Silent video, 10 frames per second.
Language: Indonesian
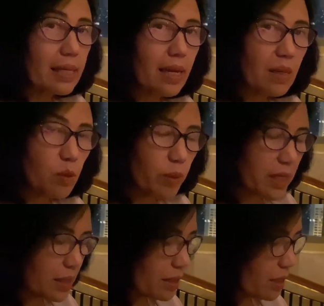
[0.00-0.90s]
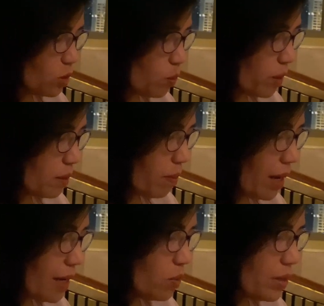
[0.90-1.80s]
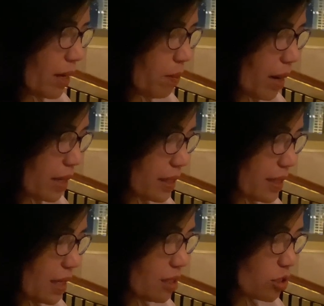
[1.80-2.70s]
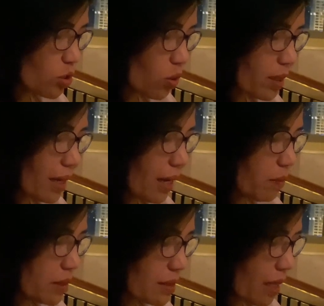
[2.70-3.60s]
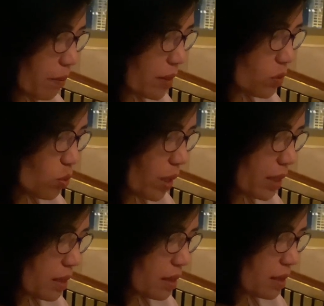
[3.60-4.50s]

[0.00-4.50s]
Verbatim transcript: dan memiliki kehidupan baru yang bahagia di sorga bersama Tuhan.